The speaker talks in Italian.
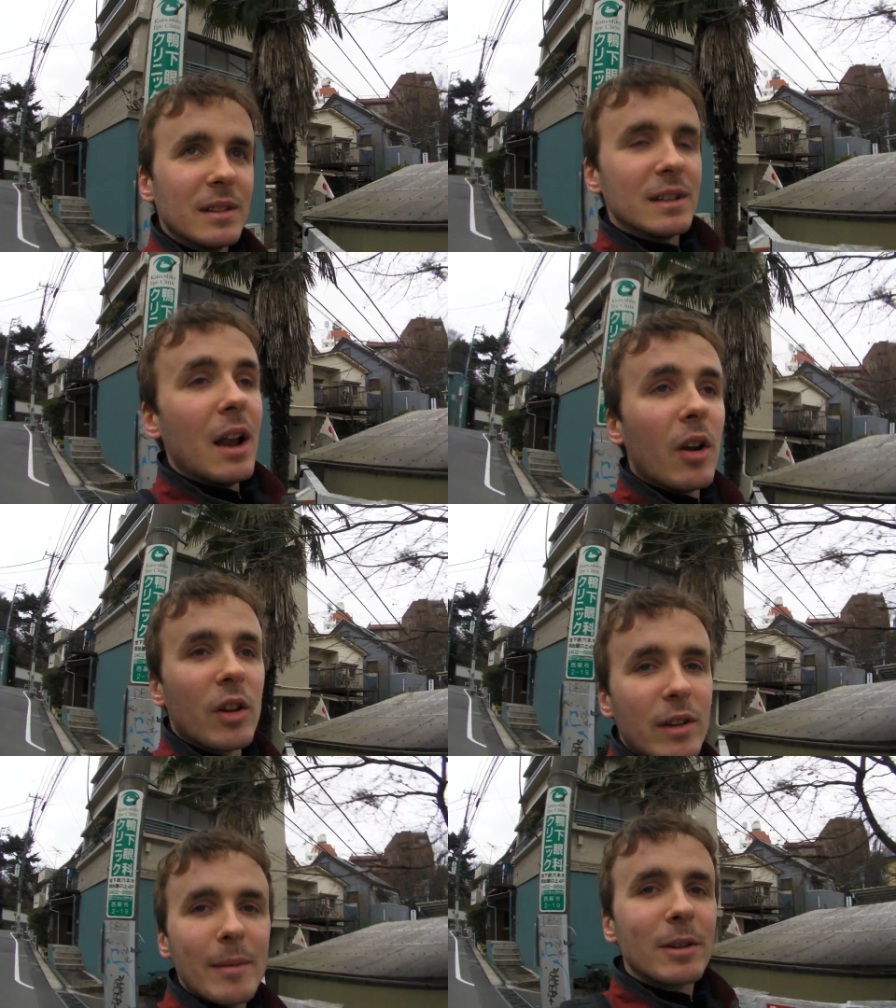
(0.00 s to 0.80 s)
allora lo
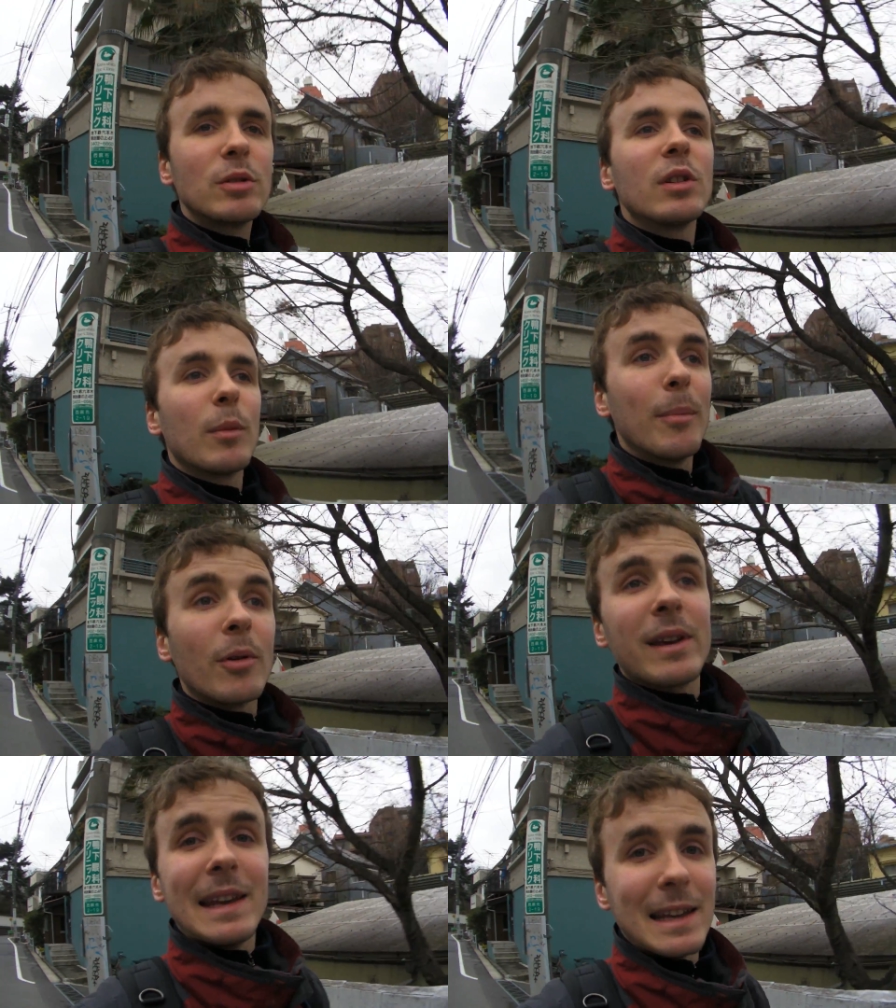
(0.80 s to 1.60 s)
chiamano tutti
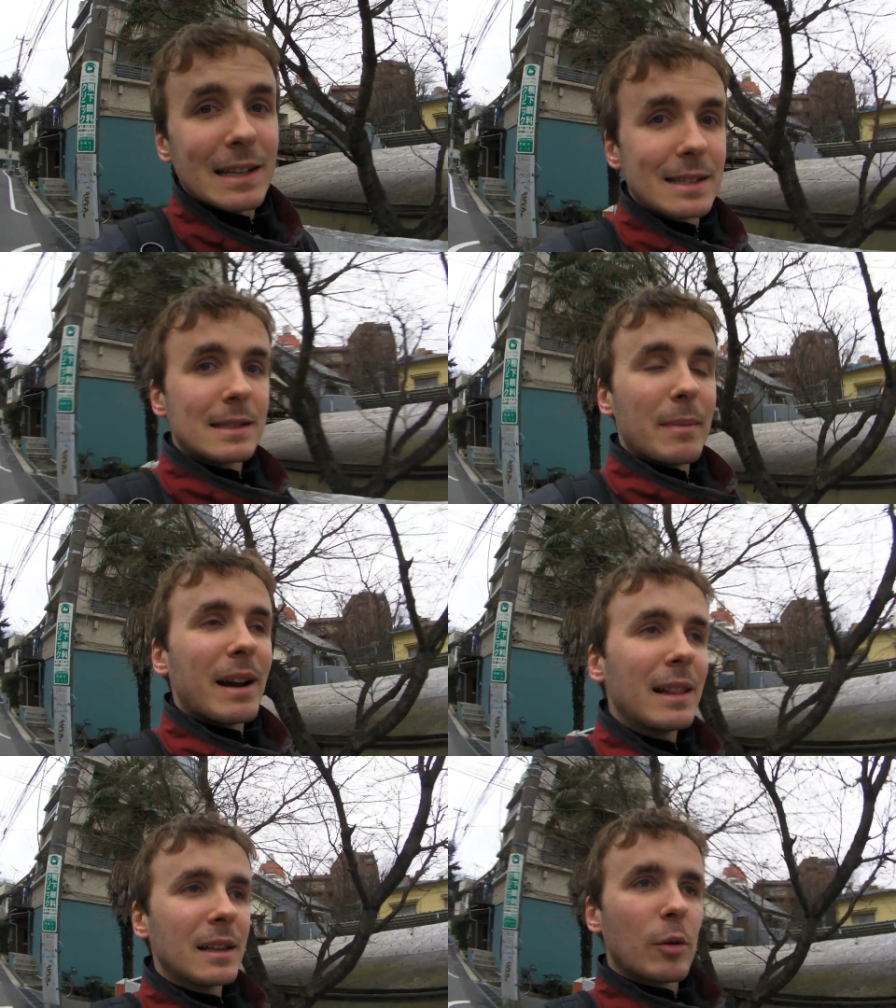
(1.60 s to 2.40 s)
Roppongi Hills, ma in
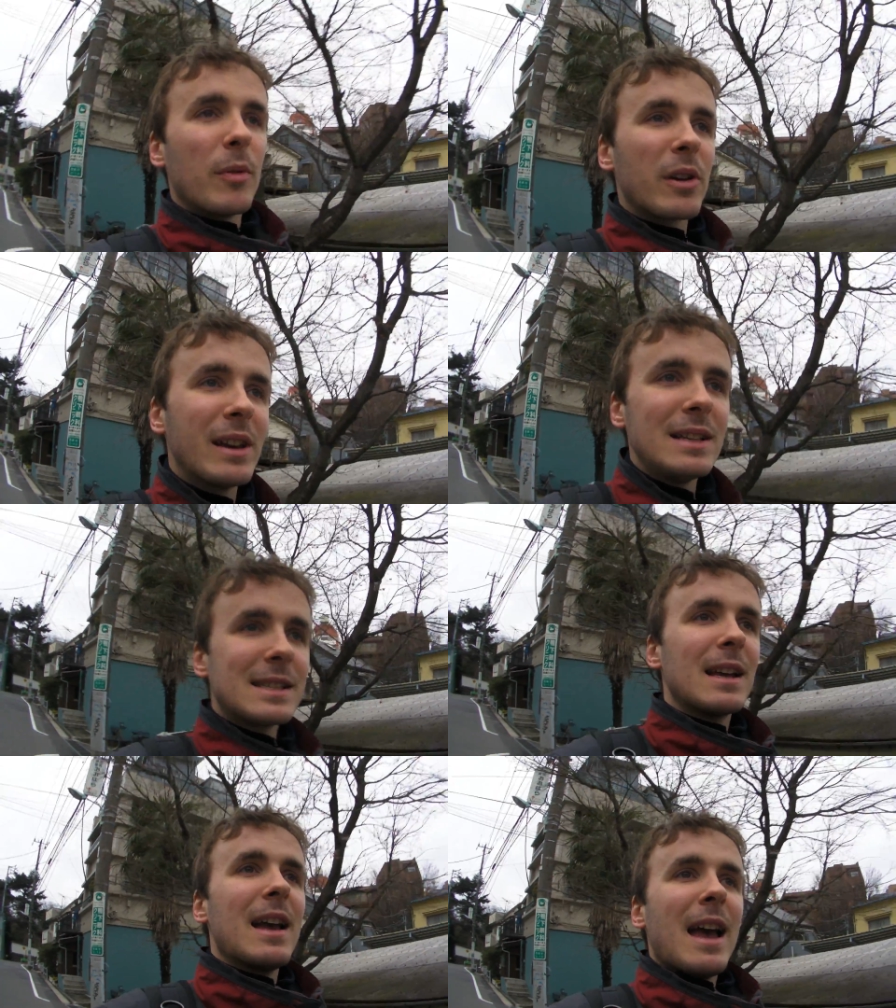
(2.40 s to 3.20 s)
realtà Roppongi Hills
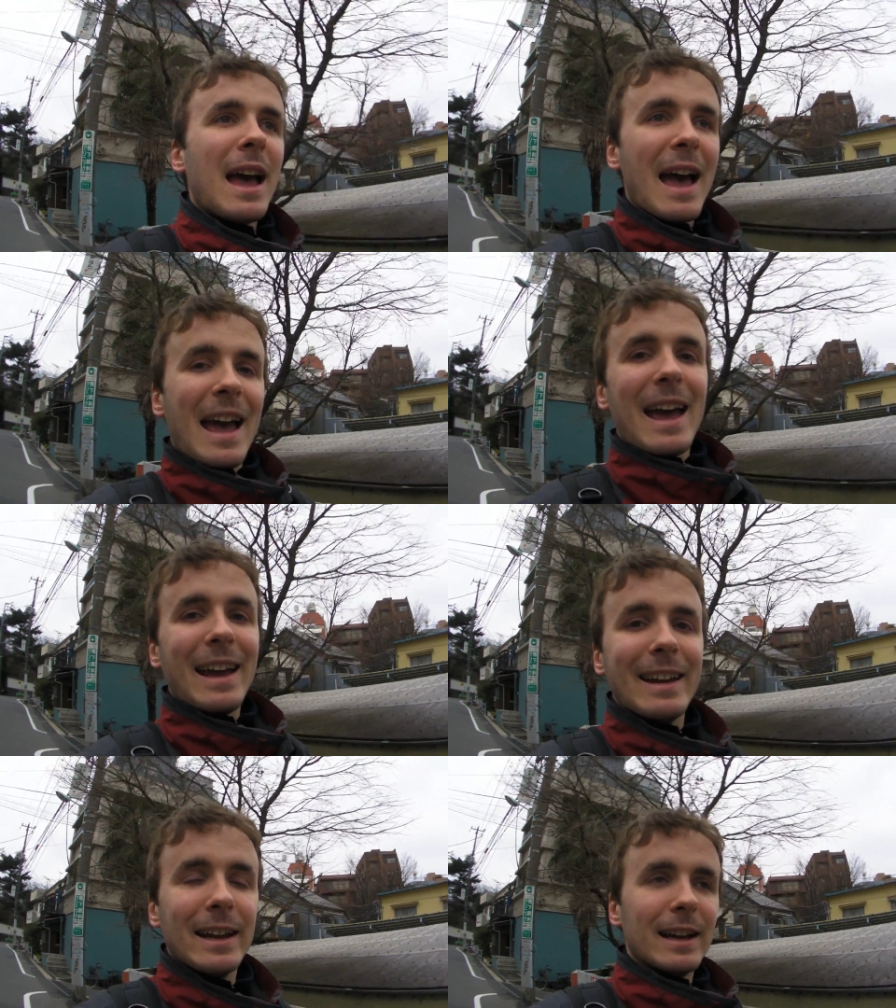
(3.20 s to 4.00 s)
è
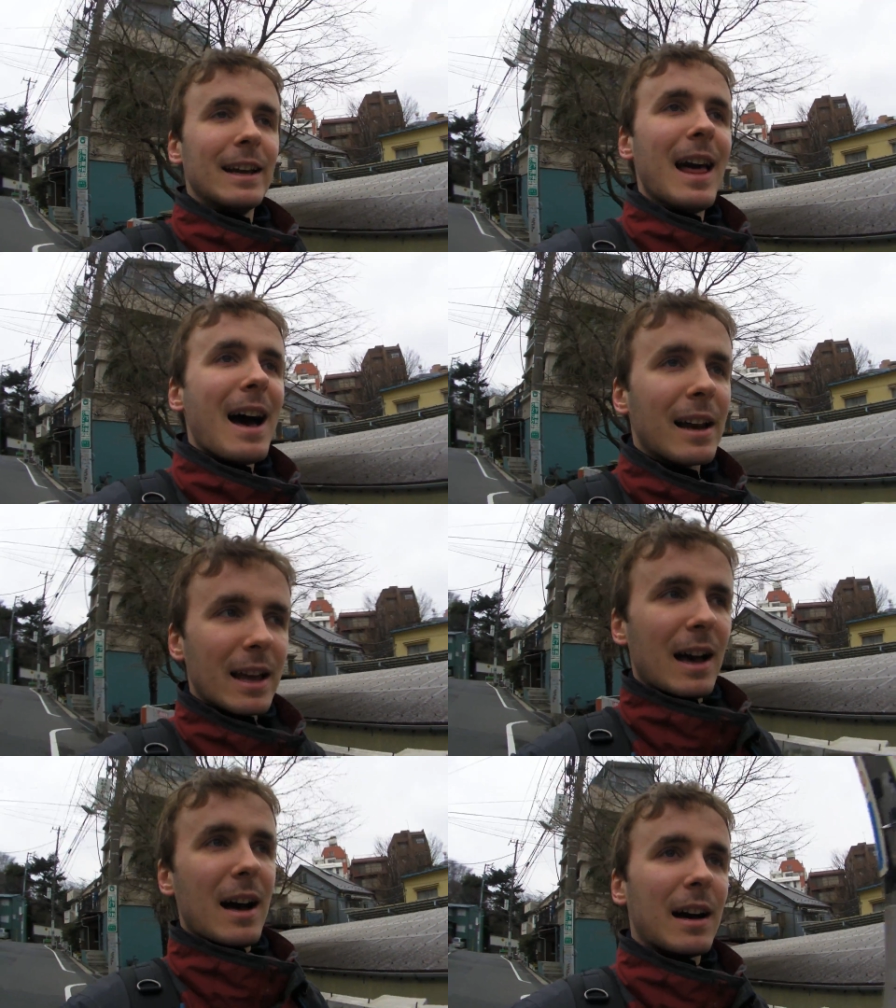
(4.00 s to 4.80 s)
eh,
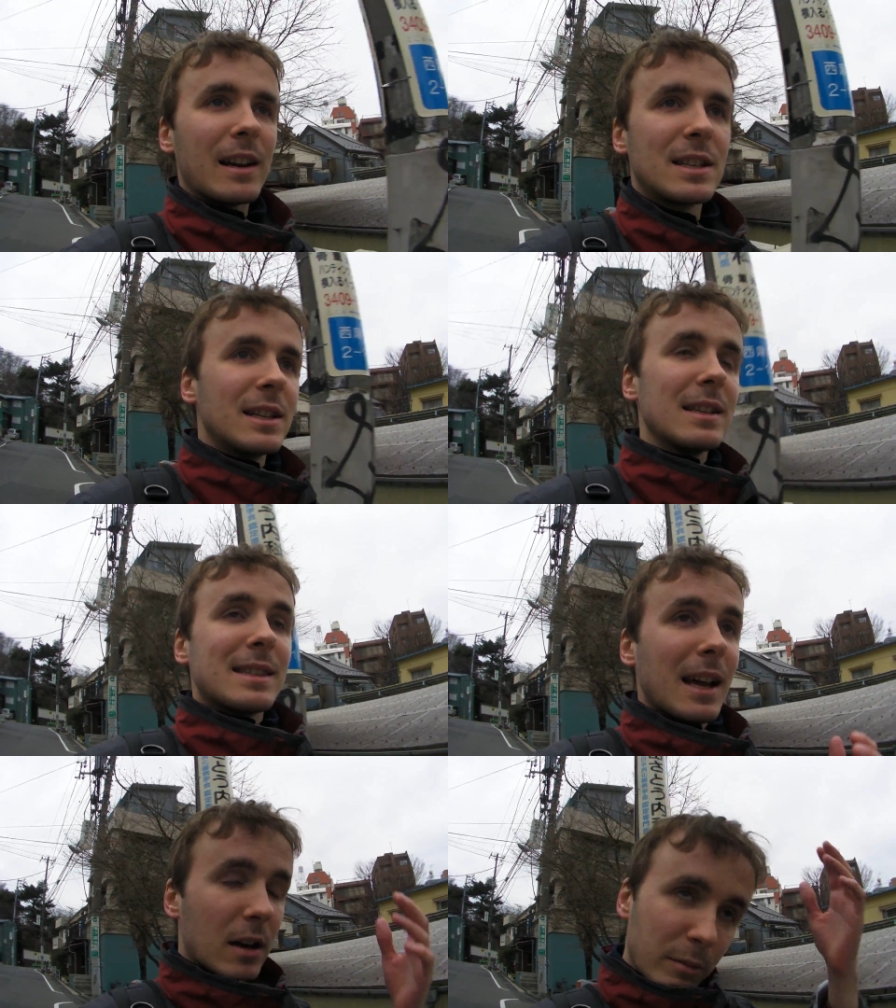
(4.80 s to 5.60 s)
l'area
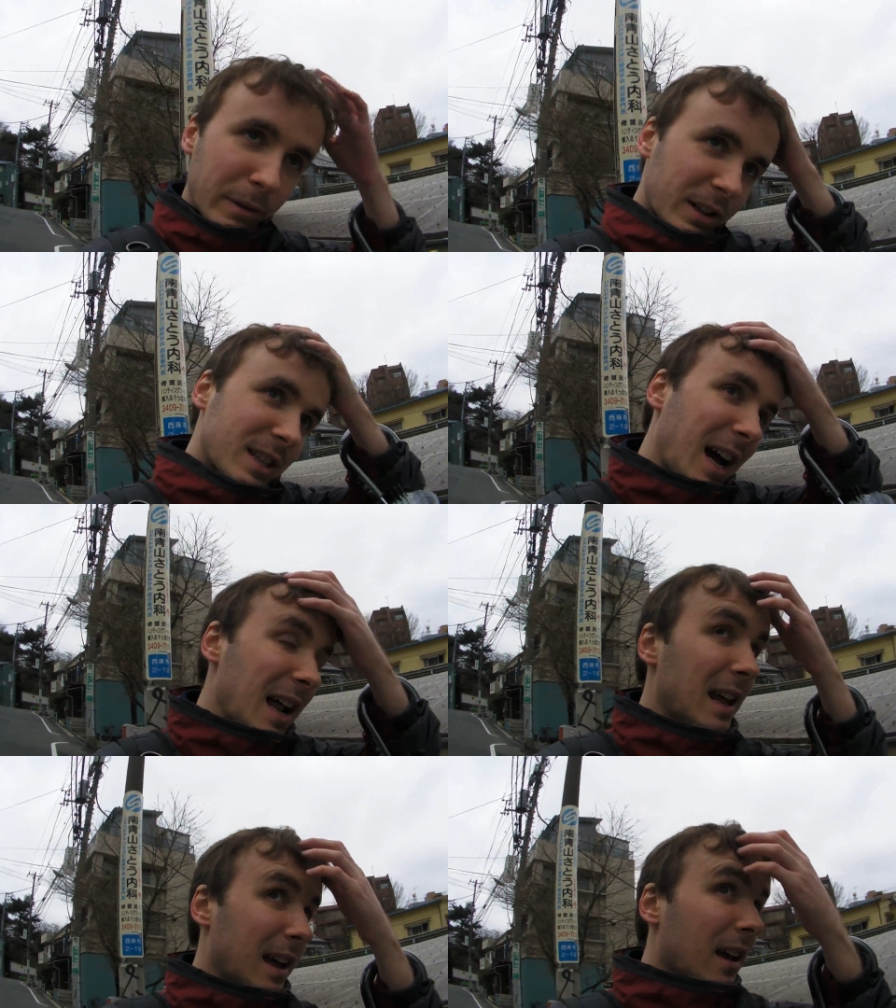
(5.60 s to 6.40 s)
residenziale
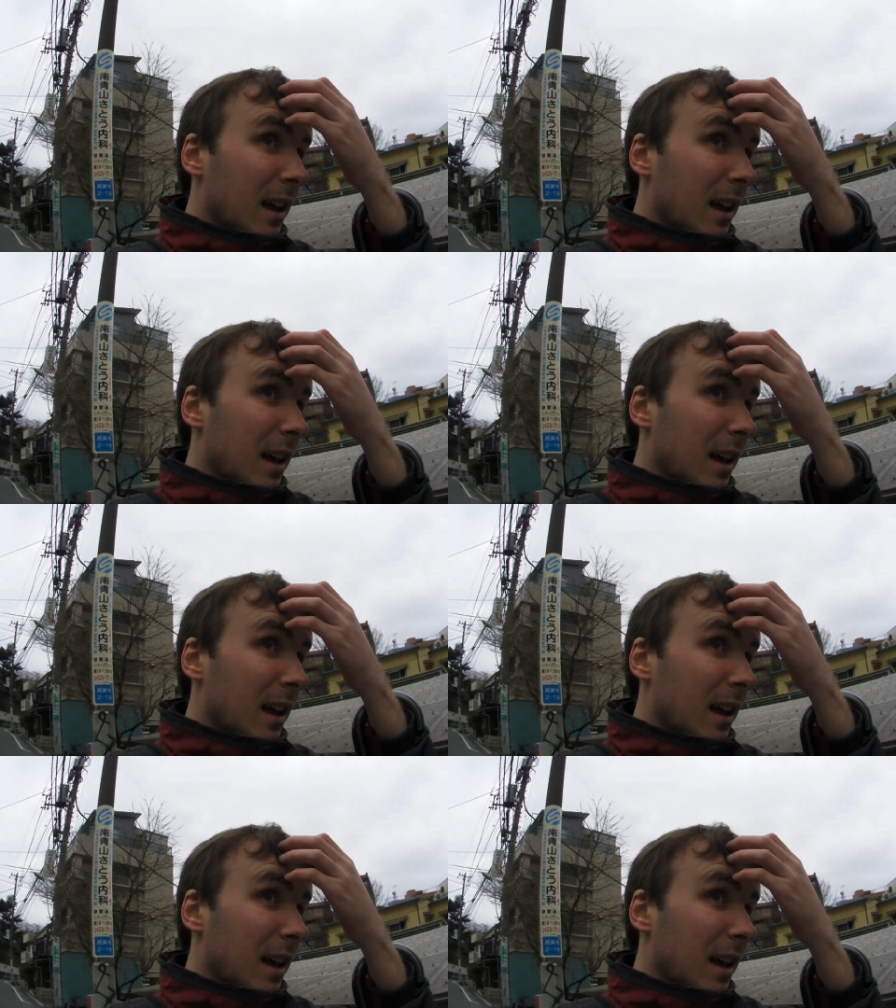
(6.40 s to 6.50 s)
commerciale